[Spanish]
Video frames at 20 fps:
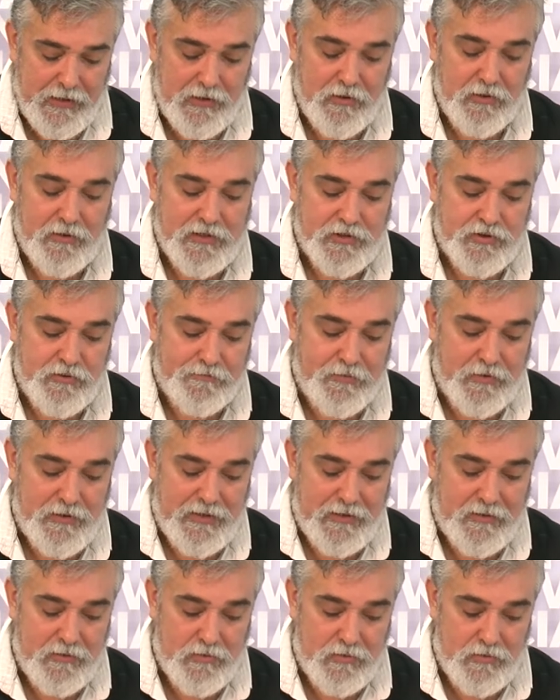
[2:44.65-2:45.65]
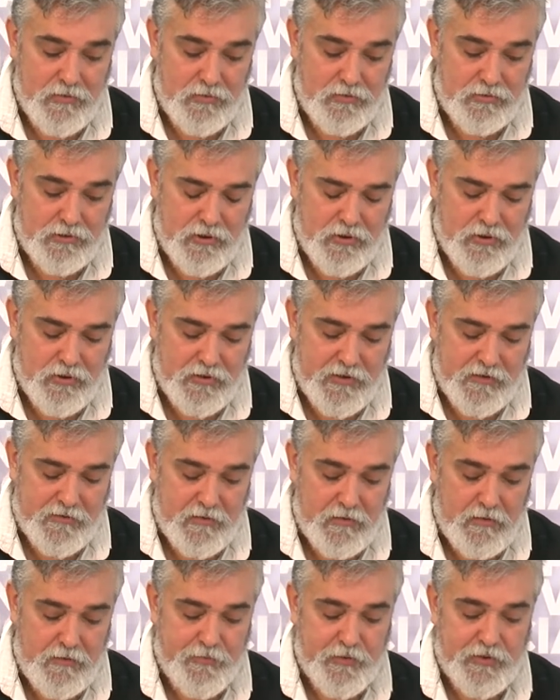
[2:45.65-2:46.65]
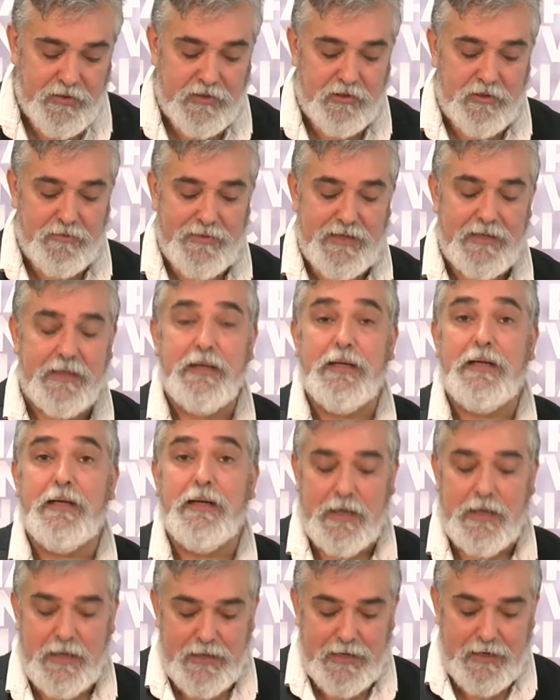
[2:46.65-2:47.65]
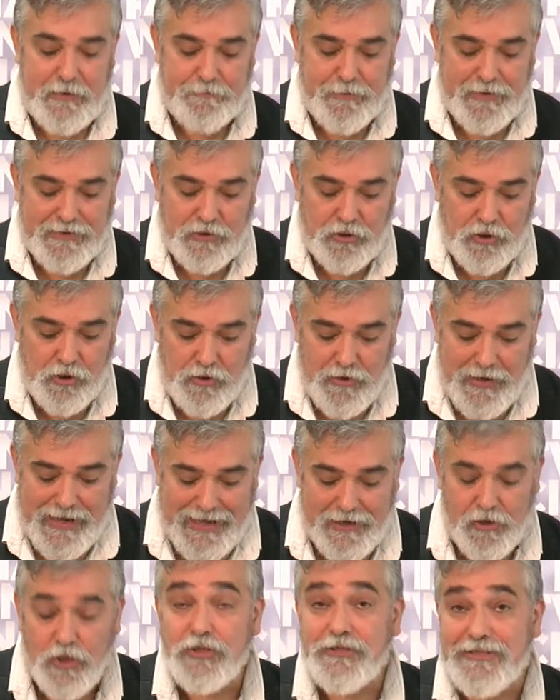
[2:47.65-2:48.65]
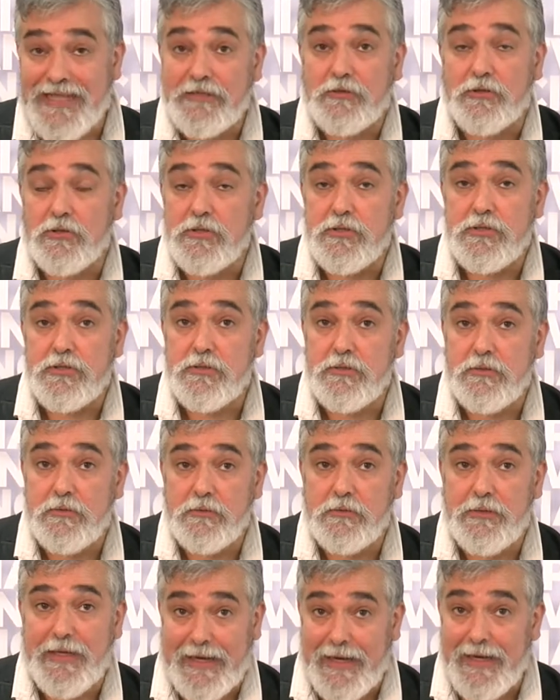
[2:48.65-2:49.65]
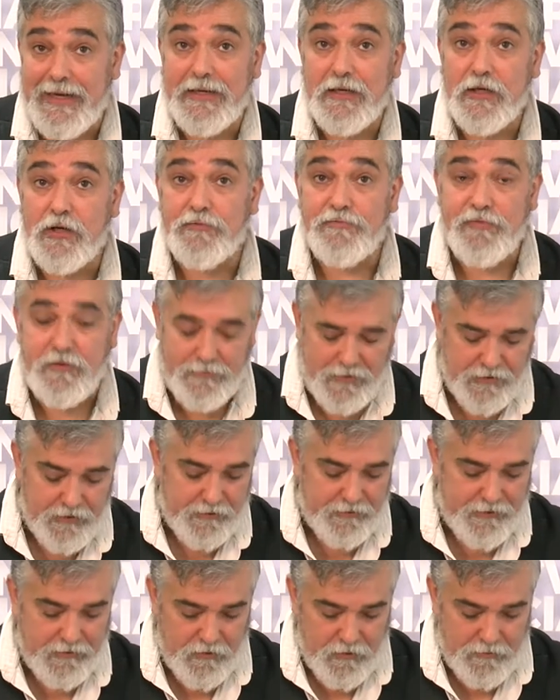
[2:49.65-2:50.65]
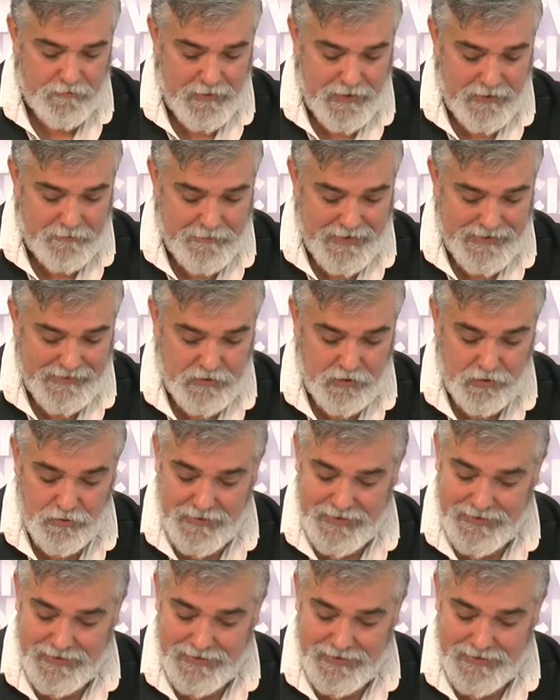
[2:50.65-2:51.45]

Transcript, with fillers: lo que supone un 2,19% más respecto a los datos reales confirmados de 2021.